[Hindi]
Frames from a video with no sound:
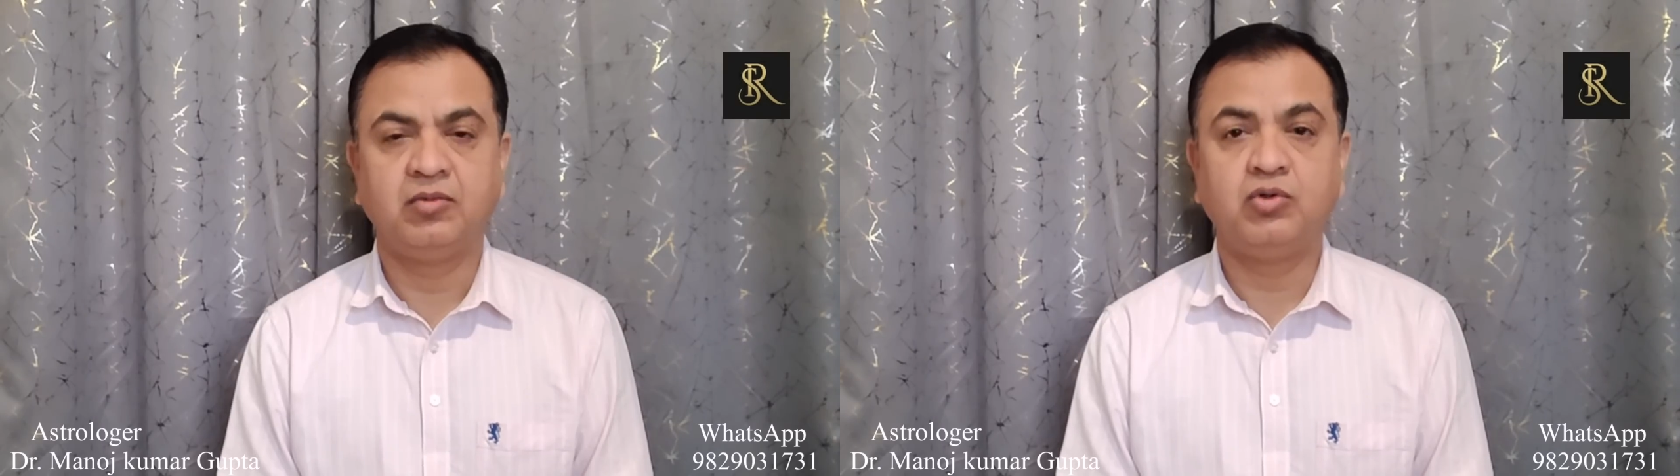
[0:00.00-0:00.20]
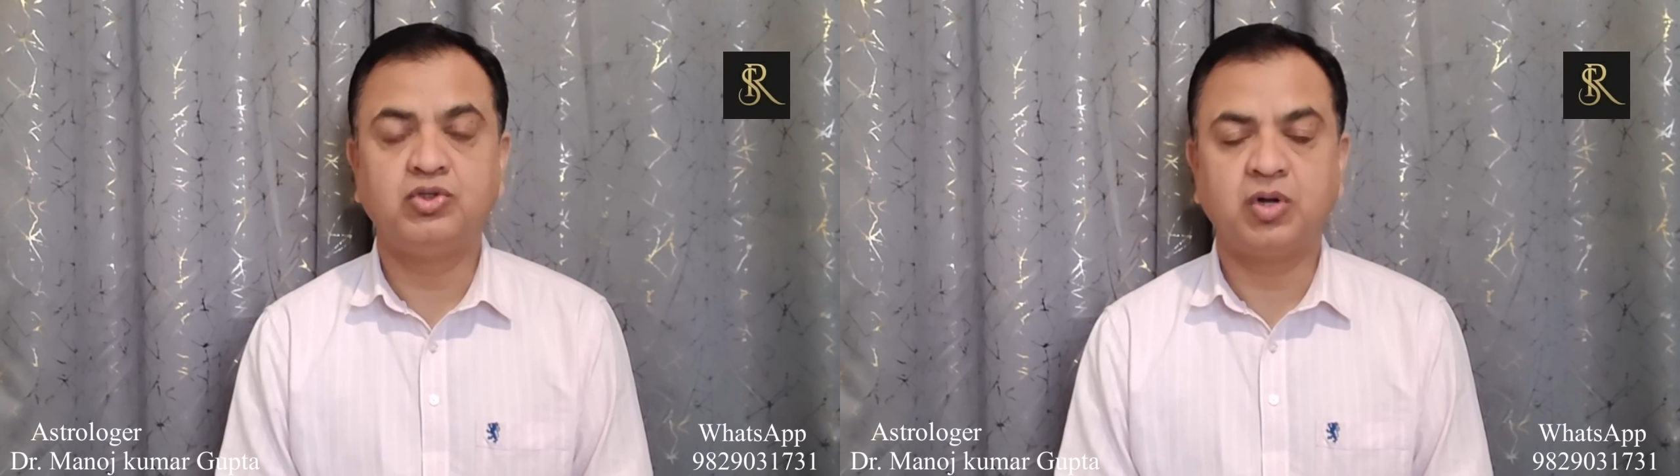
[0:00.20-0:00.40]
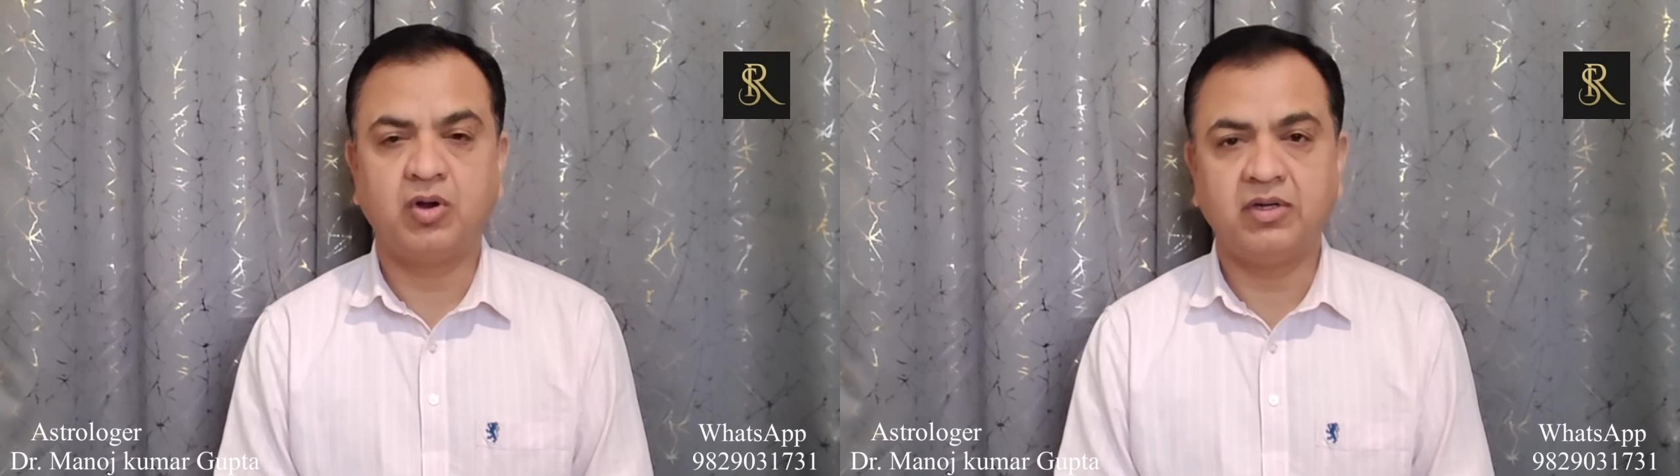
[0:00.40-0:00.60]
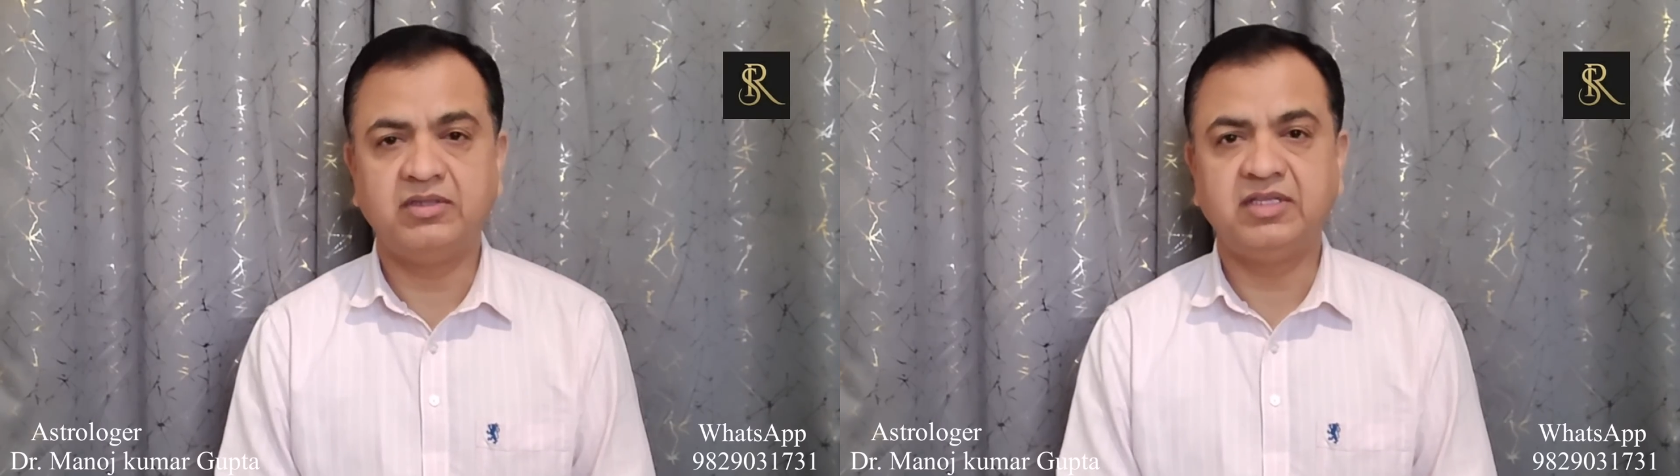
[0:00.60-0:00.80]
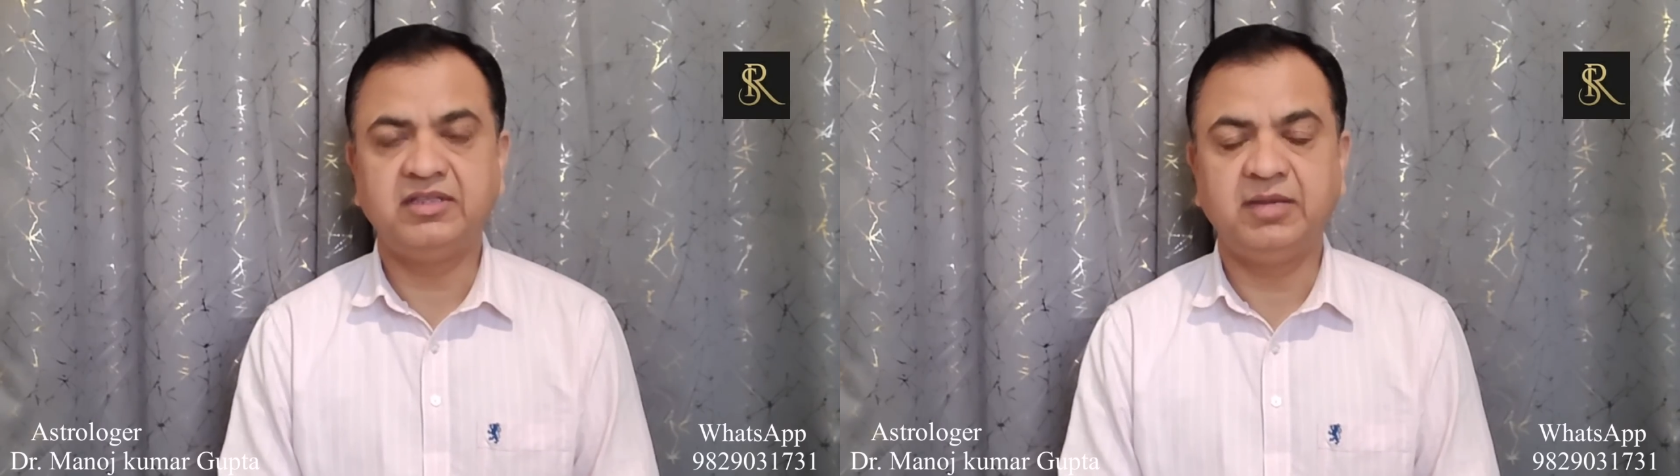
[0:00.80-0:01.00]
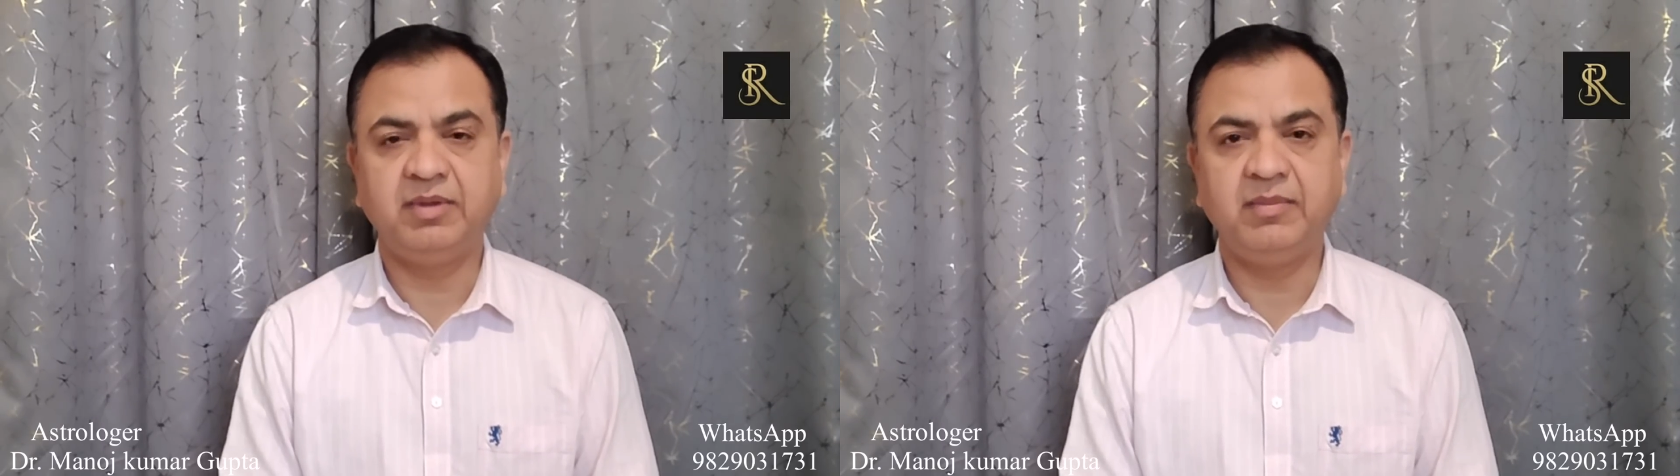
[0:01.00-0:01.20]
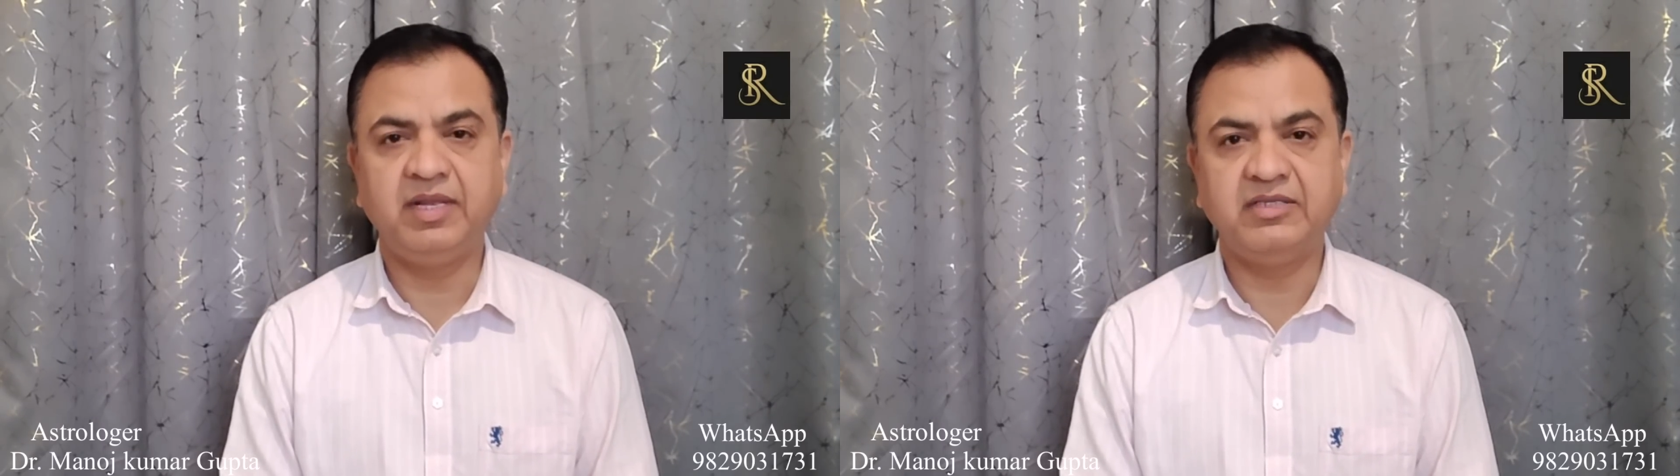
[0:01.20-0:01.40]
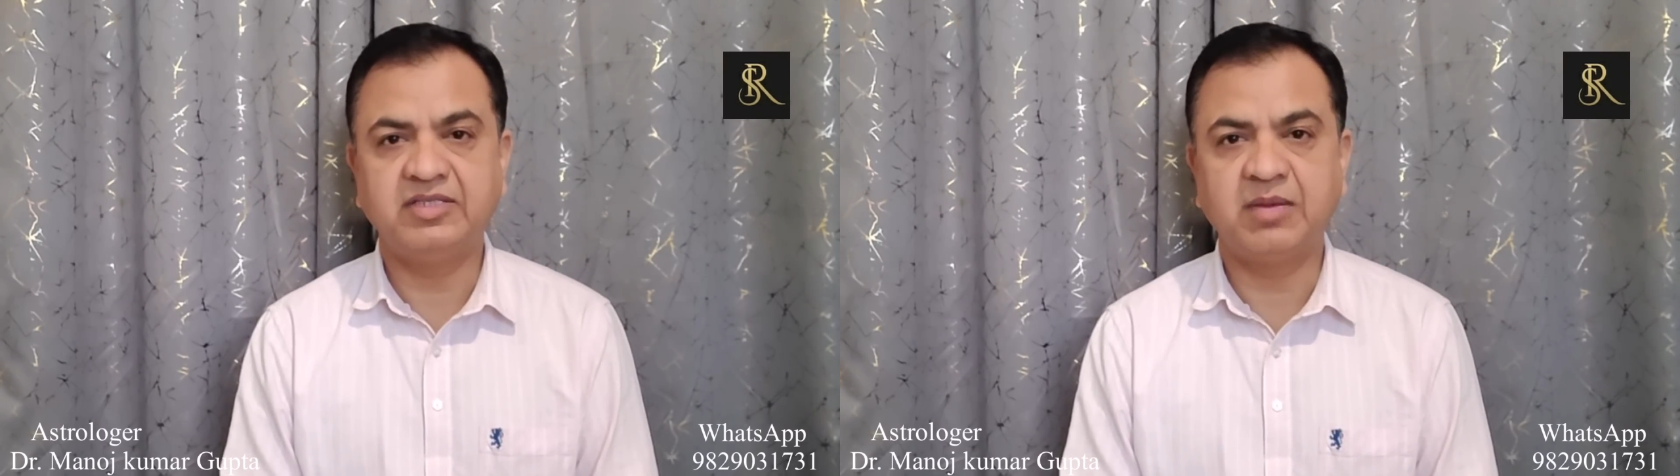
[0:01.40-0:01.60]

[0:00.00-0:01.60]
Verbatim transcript: कुछ और तथ्य भी मेरे